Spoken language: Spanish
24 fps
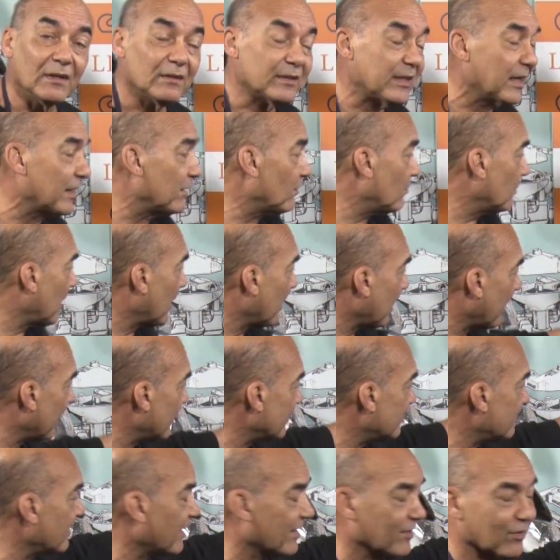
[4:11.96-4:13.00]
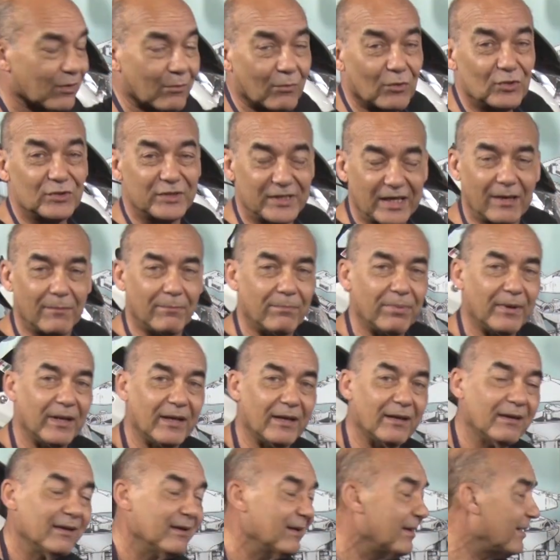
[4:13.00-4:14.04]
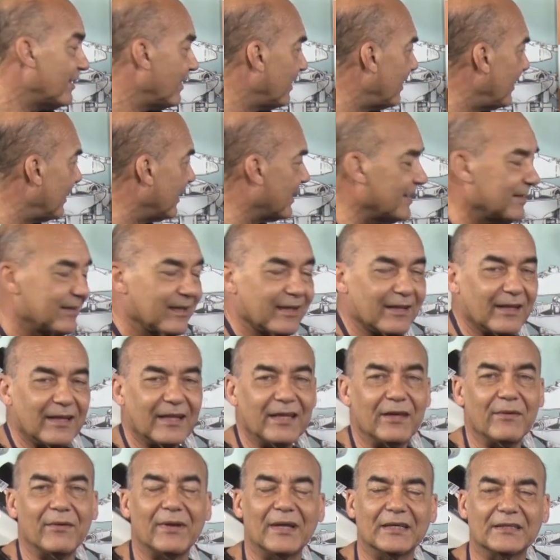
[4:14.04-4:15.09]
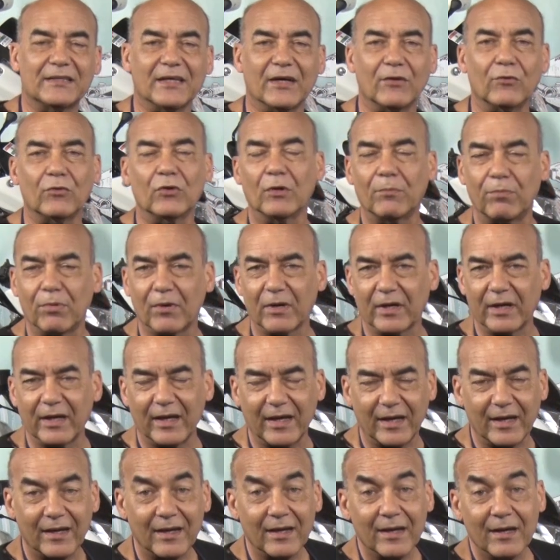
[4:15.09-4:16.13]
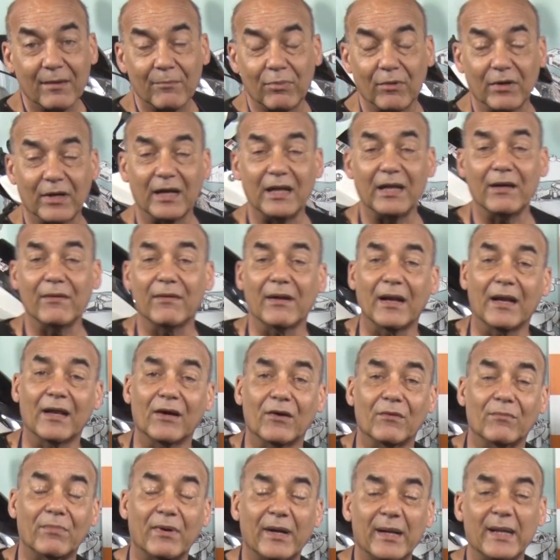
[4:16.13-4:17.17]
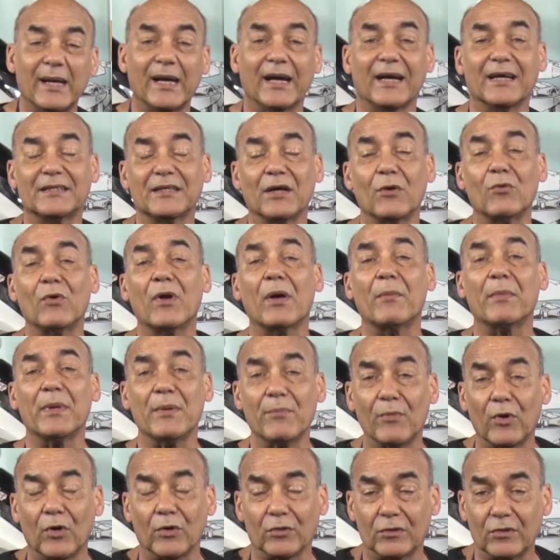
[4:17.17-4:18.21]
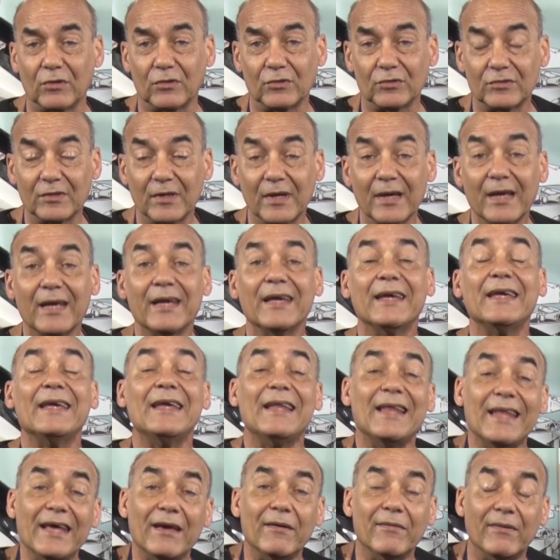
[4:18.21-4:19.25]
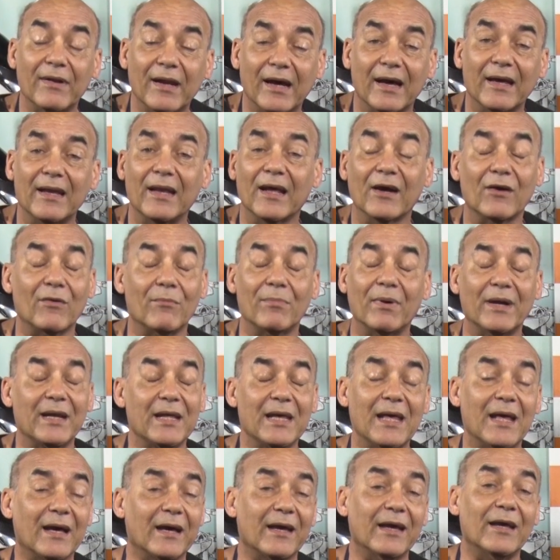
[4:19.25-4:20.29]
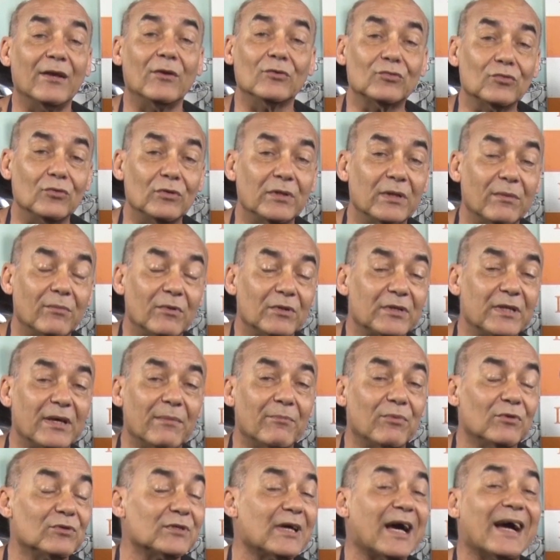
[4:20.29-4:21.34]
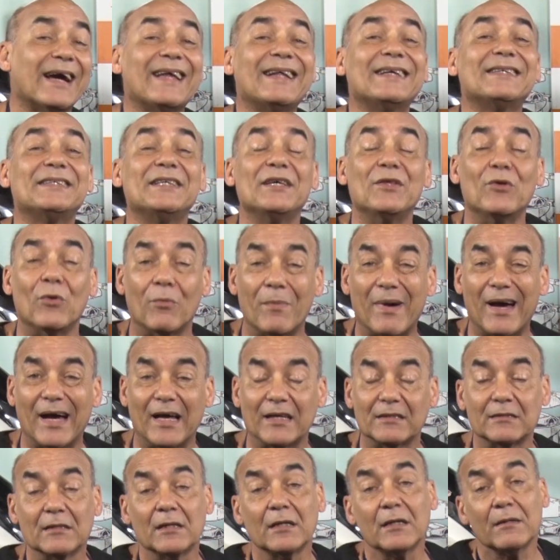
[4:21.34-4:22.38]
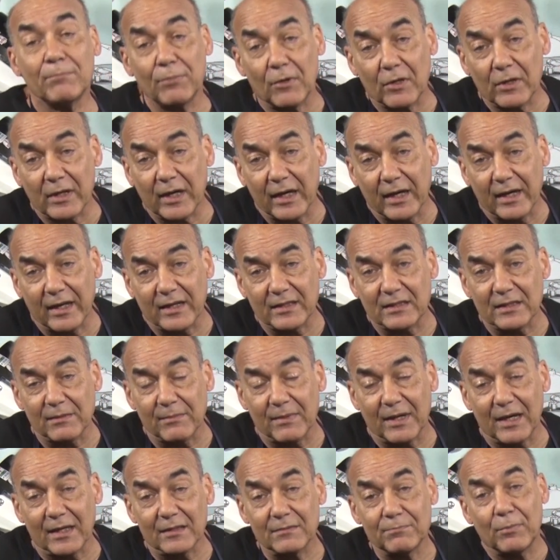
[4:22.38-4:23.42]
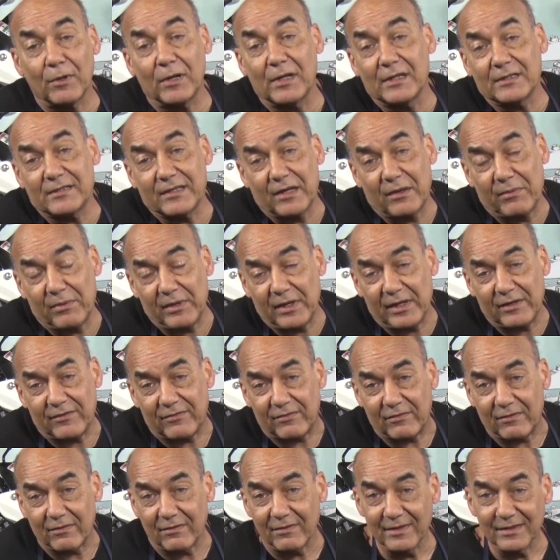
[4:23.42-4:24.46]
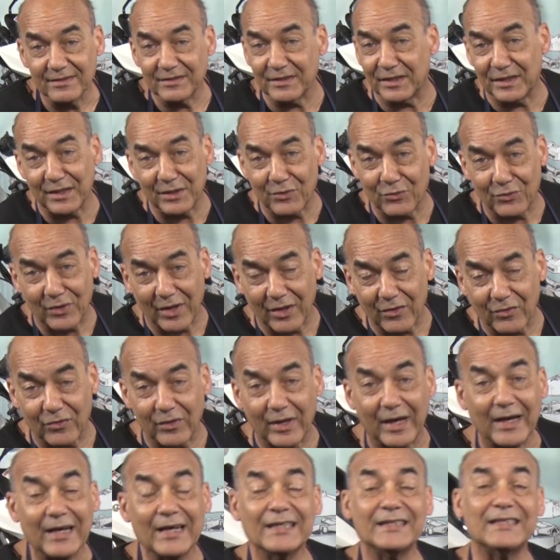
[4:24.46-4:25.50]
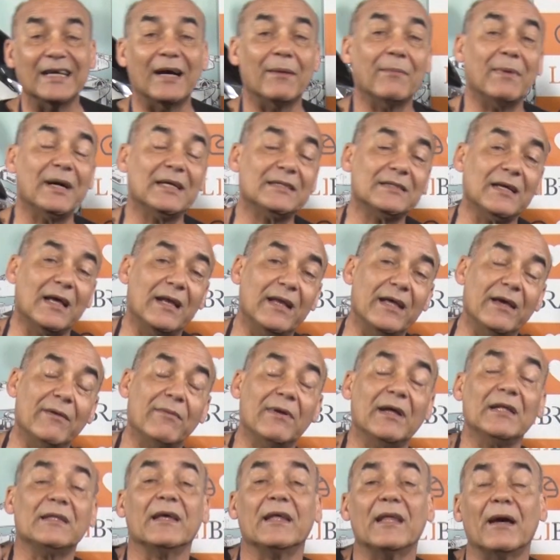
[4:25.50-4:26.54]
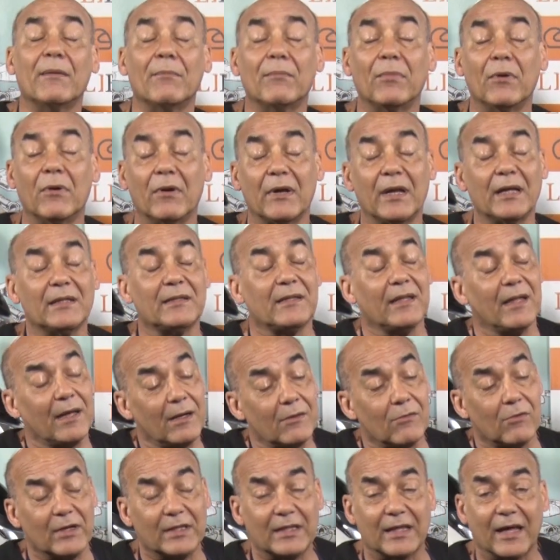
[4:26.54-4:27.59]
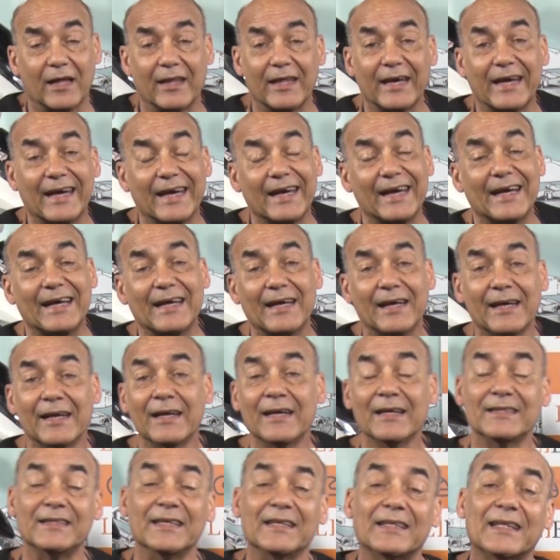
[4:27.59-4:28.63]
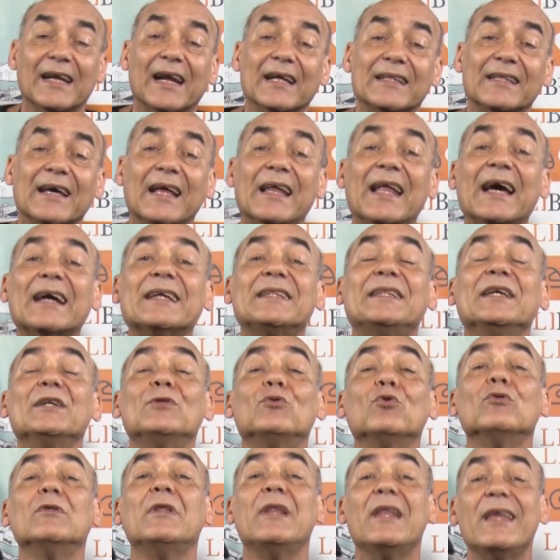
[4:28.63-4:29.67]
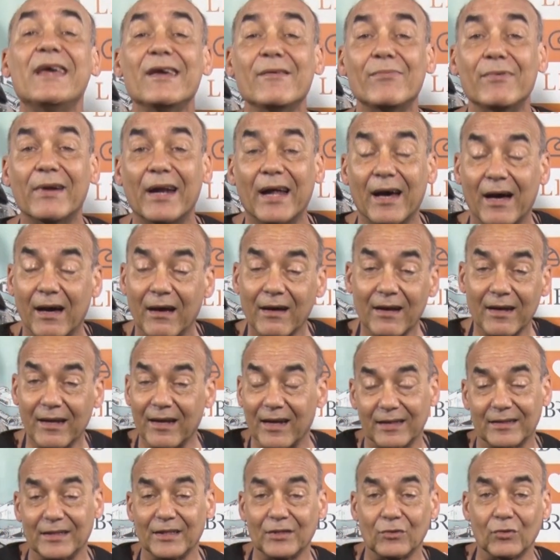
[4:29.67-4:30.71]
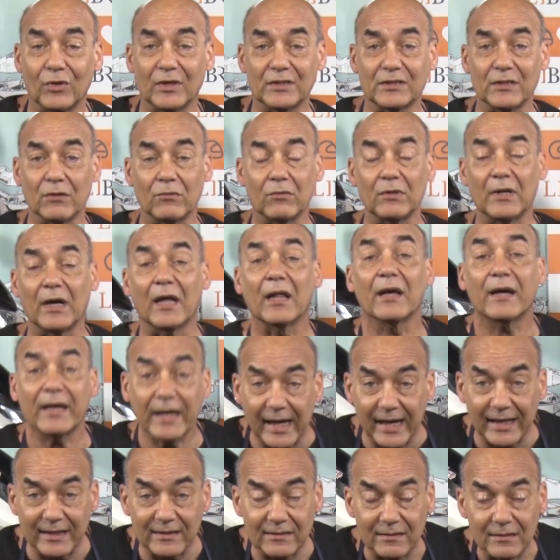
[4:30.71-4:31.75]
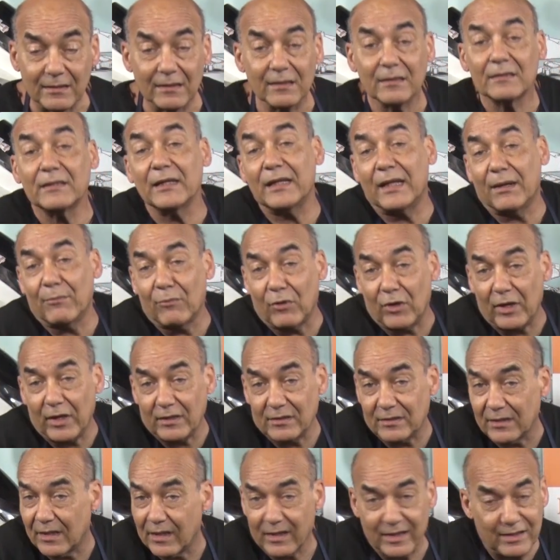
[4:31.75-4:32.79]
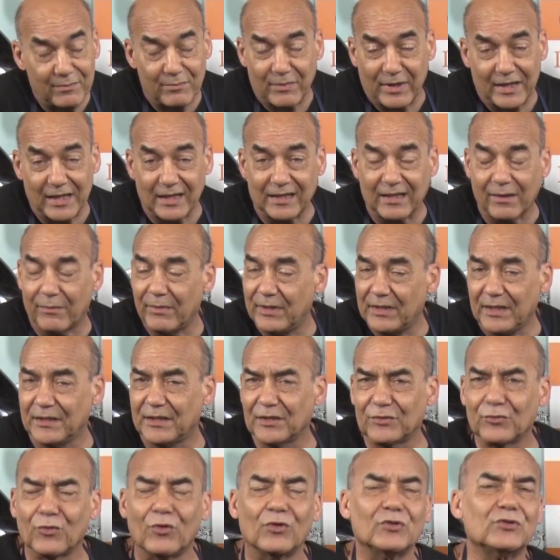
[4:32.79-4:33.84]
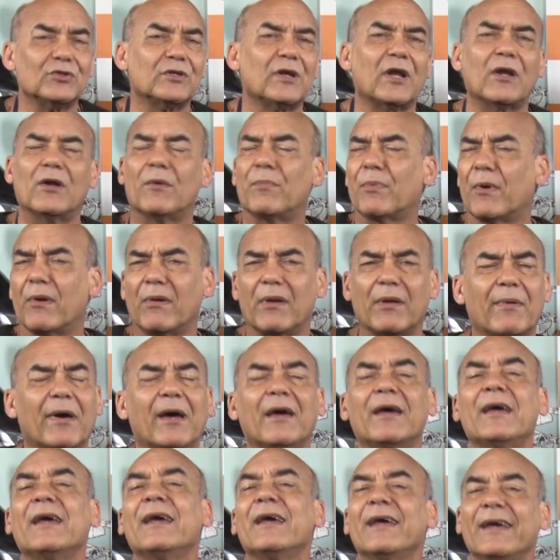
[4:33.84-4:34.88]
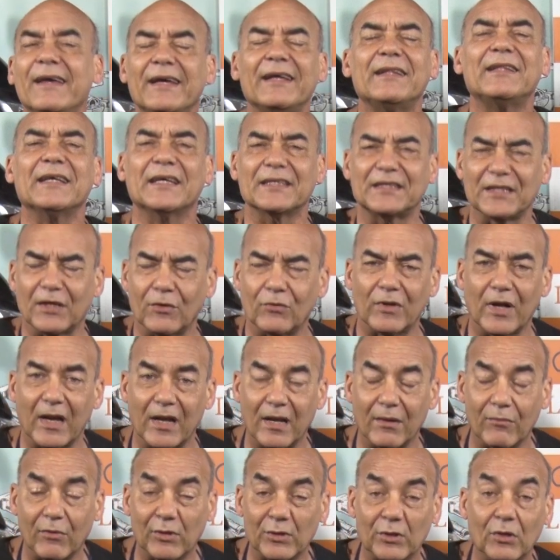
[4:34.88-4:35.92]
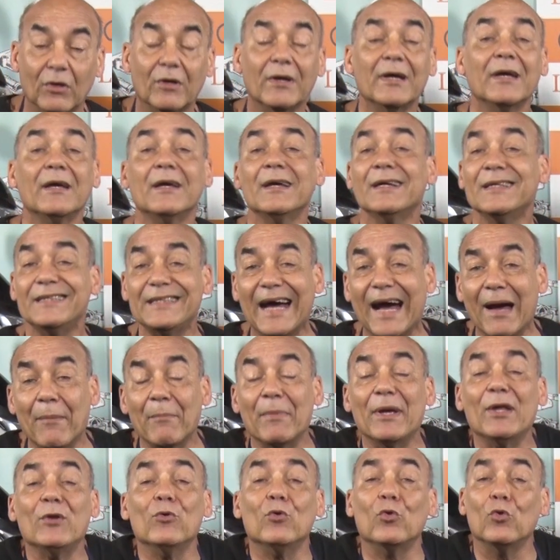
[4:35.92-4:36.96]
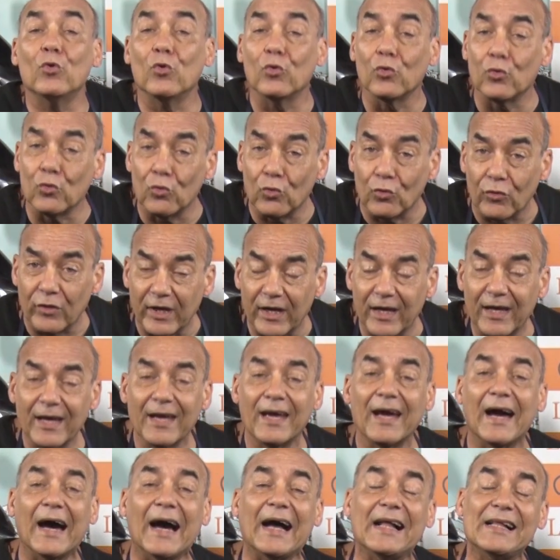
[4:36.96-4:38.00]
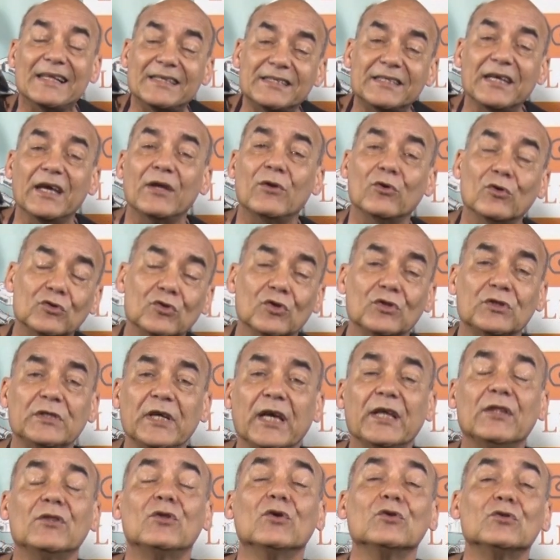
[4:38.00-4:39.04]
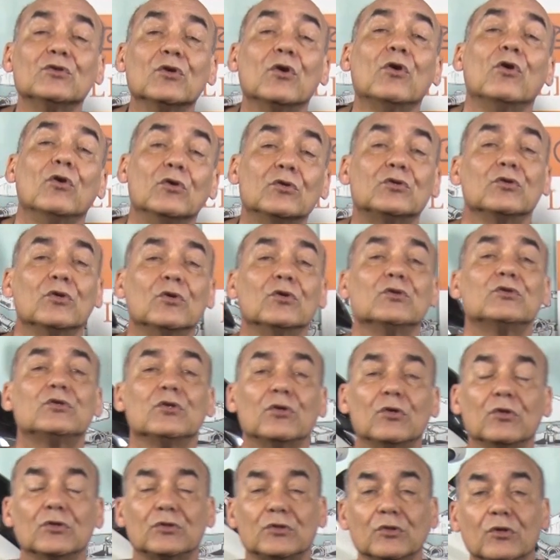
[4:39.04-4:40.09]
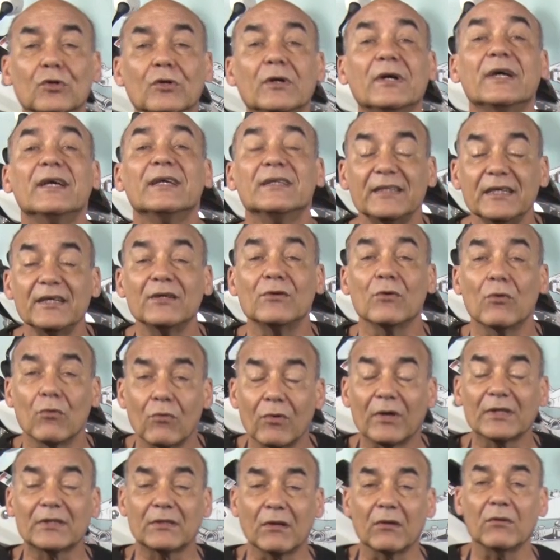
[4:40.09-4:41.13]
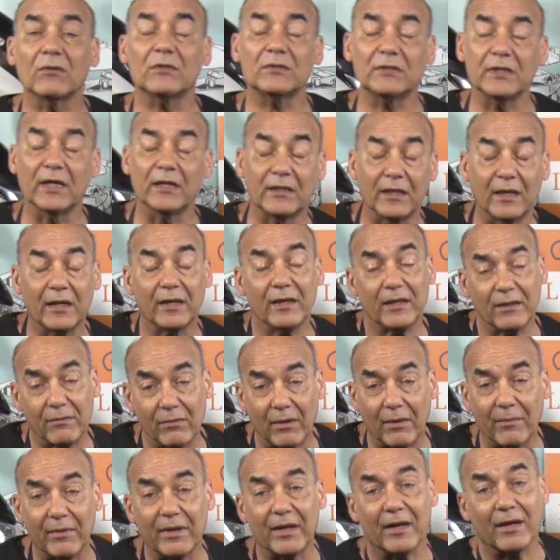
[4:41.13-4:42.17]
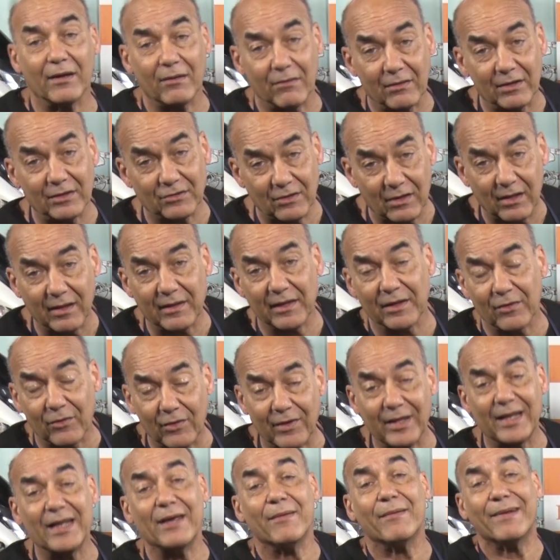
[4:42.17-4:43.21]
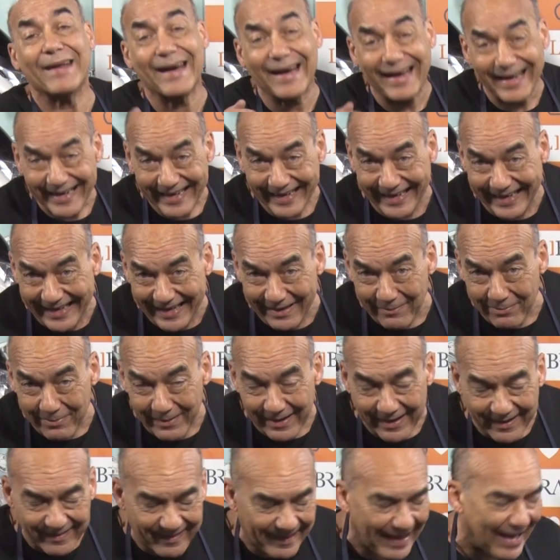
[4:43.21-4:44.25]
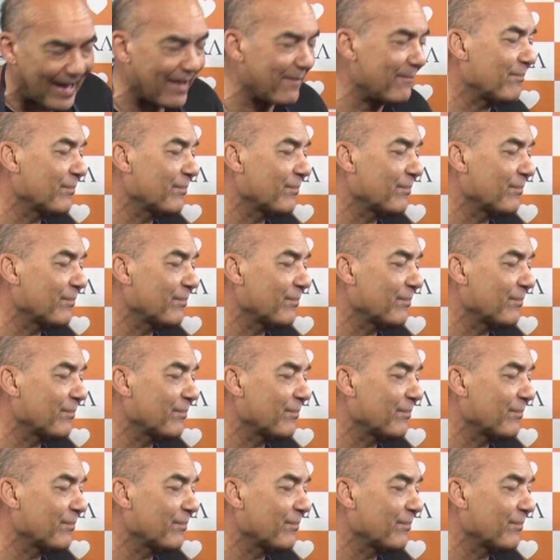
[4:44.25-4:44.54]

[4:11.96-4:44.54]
tengo que agradecer como siempre a la gente de Libra Seguro. ¿Por qué? Porque Libra es la compañía que asegura mis motos. Y Libra es la compañía que en los últimos tiempos ha crecido más. ¿Por qué crece más? Por el servicio, sin ninguna duda. Llamas a Libra y te dan bola y te das cuenta de que se trata la actitud Libra, la actitud asegurada. ¿Qué es? Te dan bolilla, inmediatamente te solucionan los problemas y te aseguran la moto. Llame, no lo dude, al 0800-888-5427 y va a ver que lo que yo le digo de Libra es verdad.